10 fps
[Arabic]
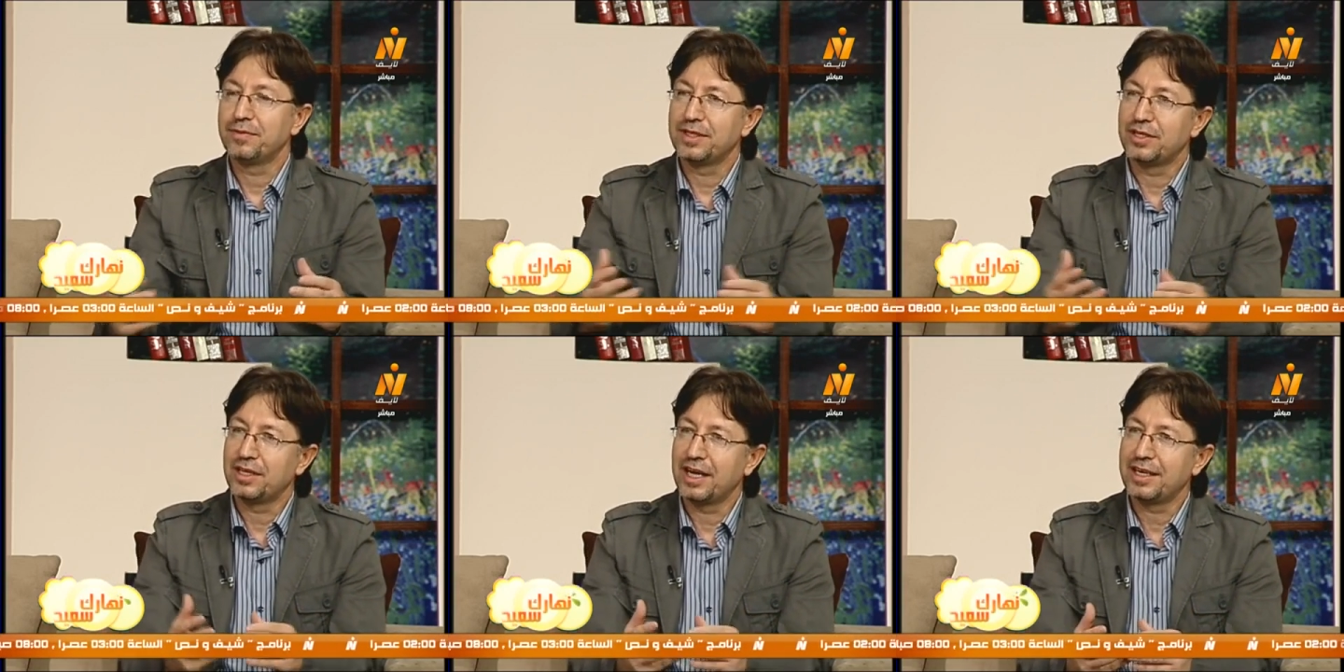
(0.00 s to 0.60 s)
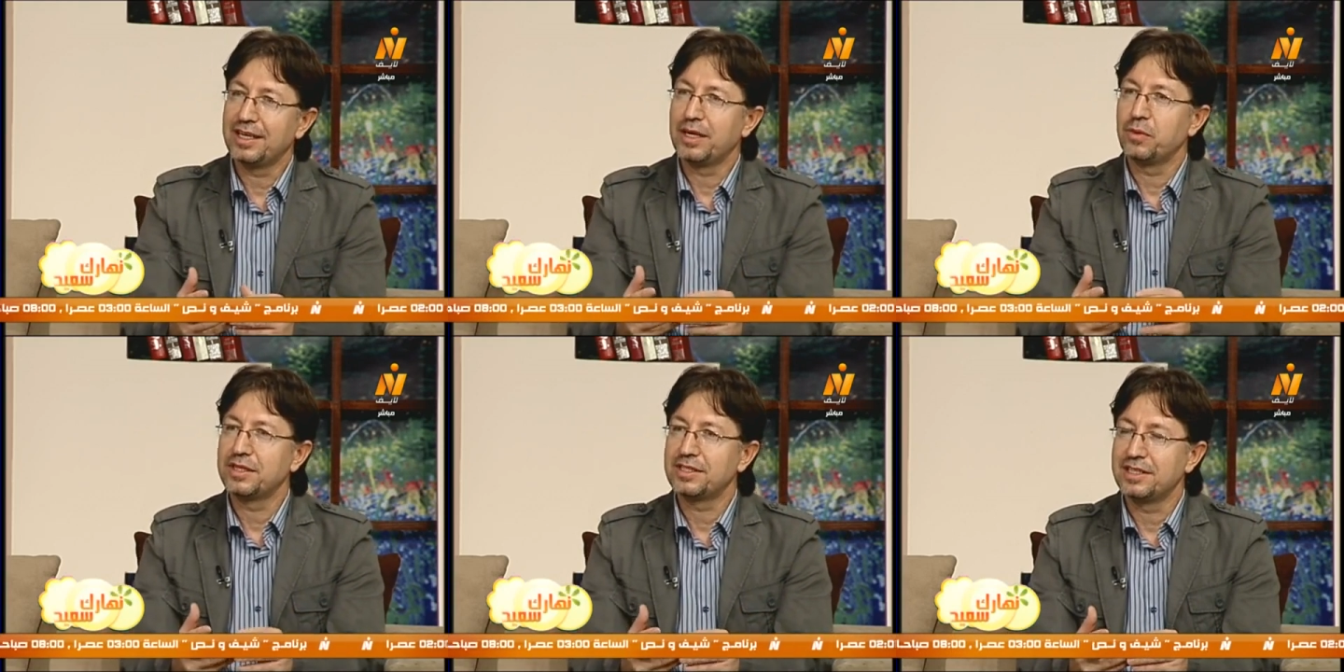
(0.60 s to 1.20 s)
في التجارية
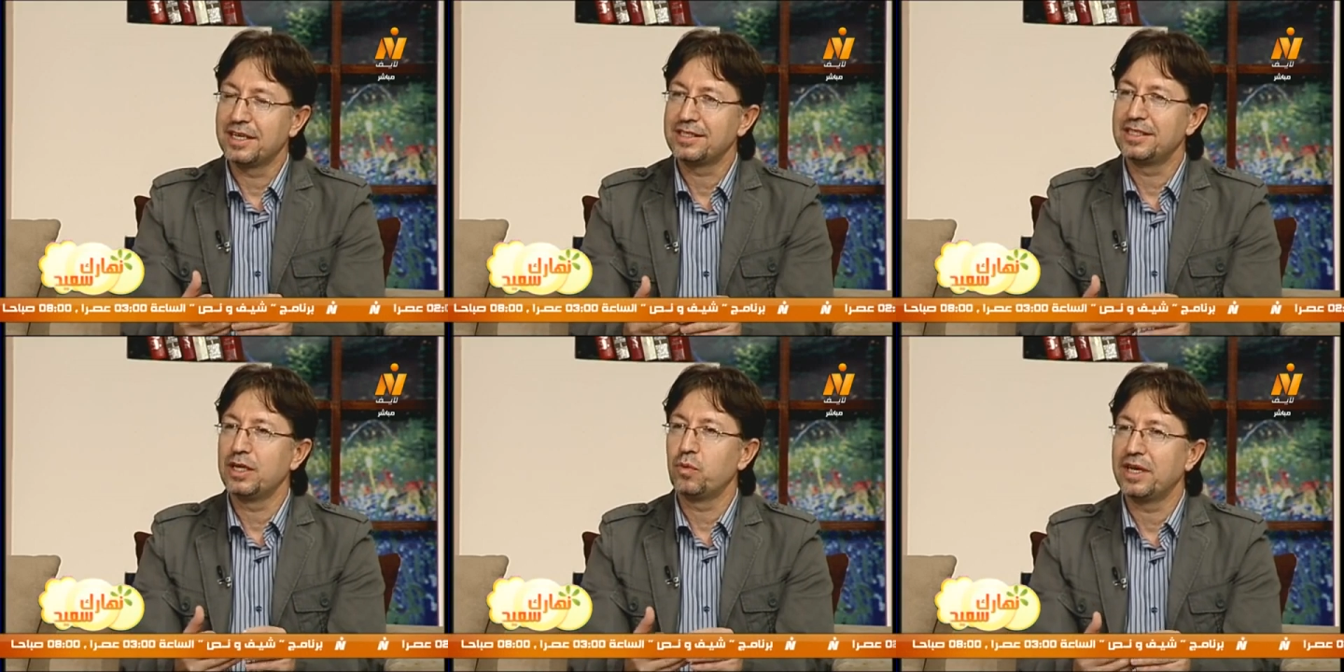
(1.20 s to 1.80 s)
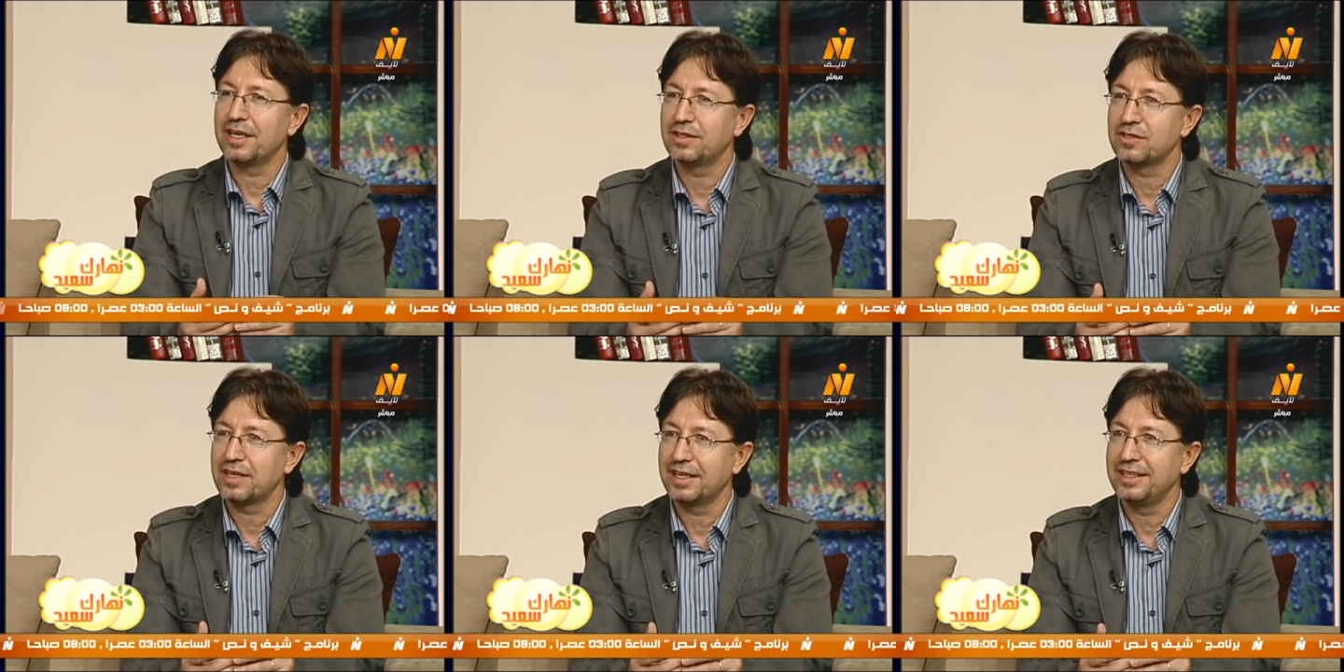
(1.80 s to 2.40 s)
والسياسية
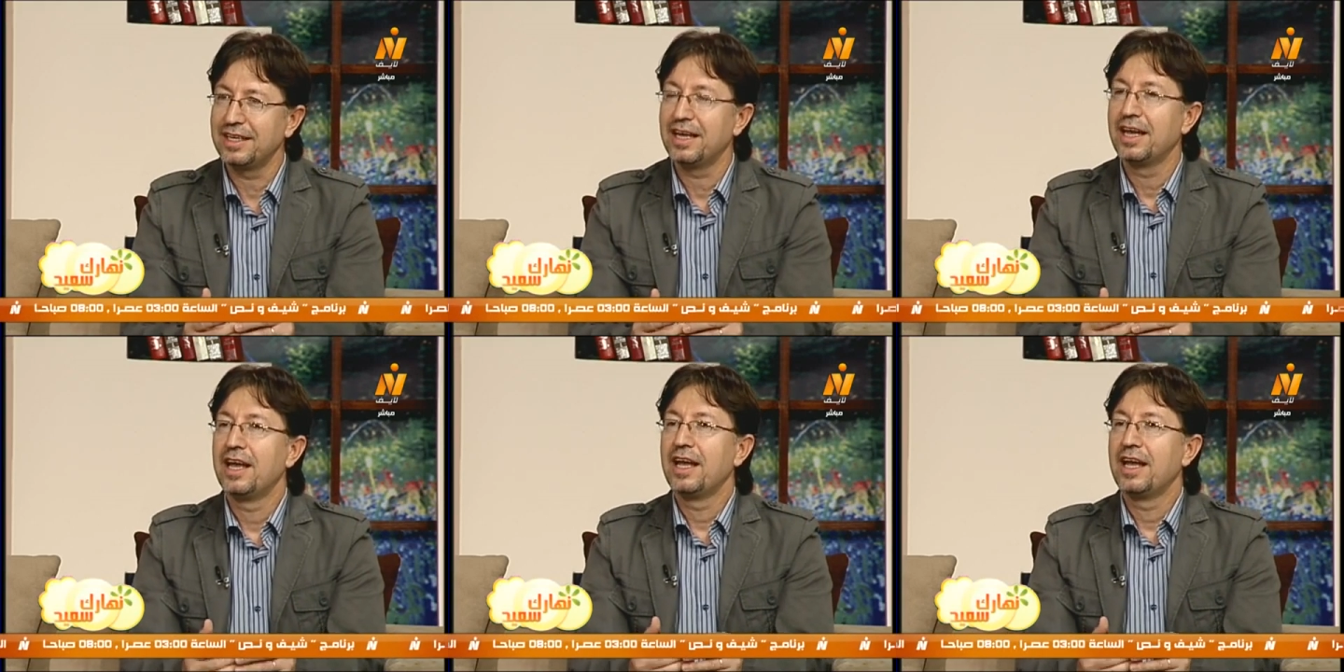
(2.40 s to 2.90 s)
والاقتصادية